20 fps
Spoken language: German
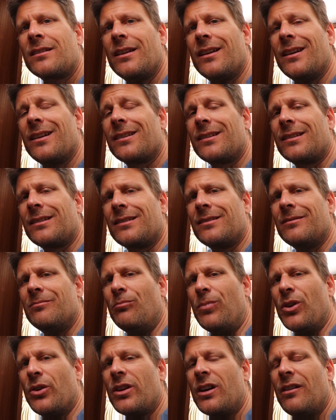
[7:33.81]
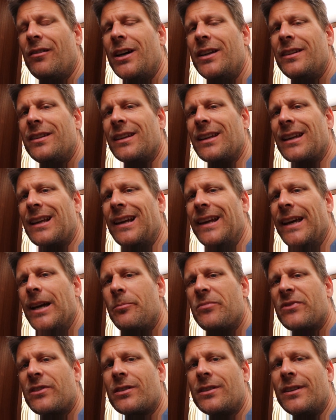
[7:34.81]
der ist blöderweise
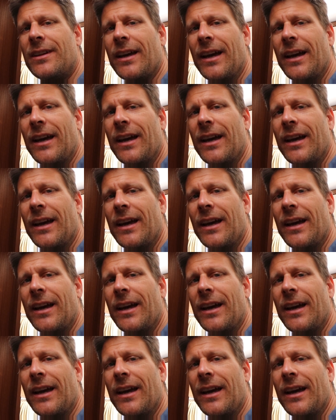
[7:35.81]
geklebt,